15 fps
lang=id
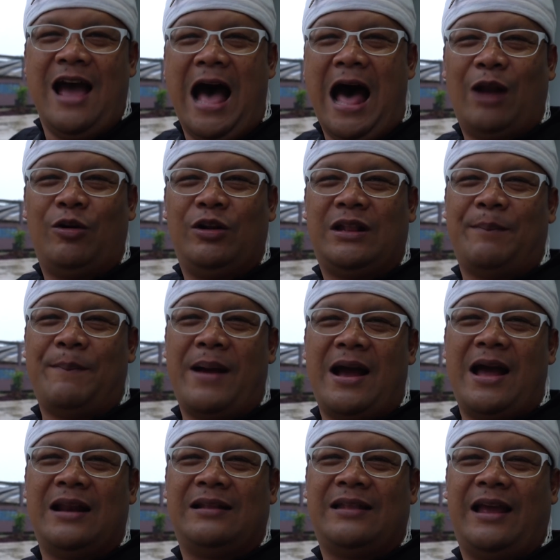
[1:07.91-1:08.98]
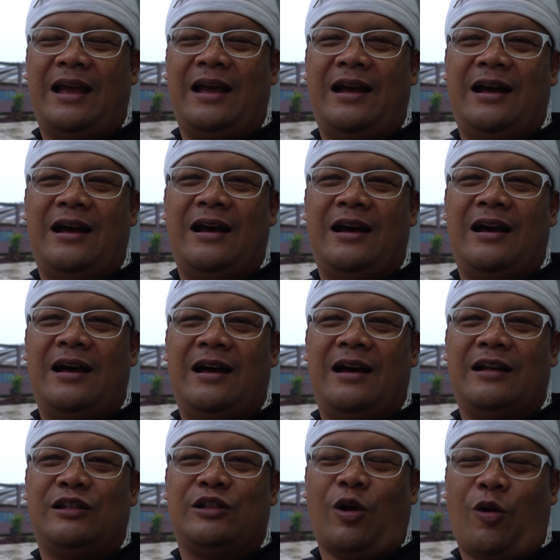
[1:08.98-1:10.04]
anu ditemangan teh
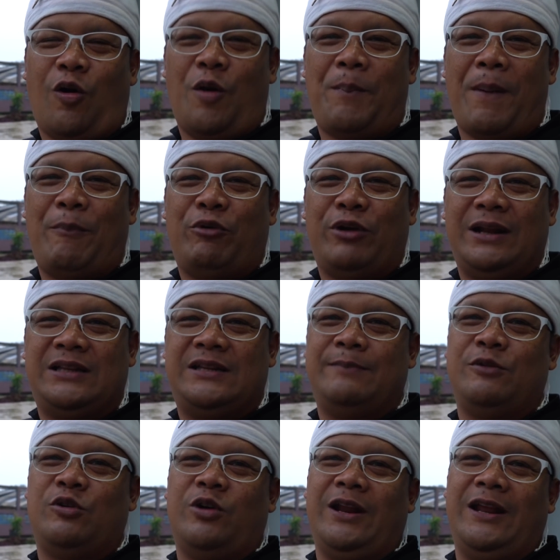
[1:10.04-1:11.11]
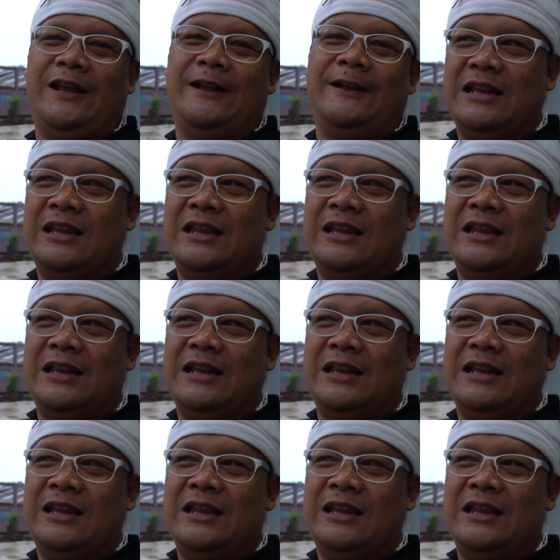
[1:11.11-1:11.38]
uh, tokoh favorit sim kuring,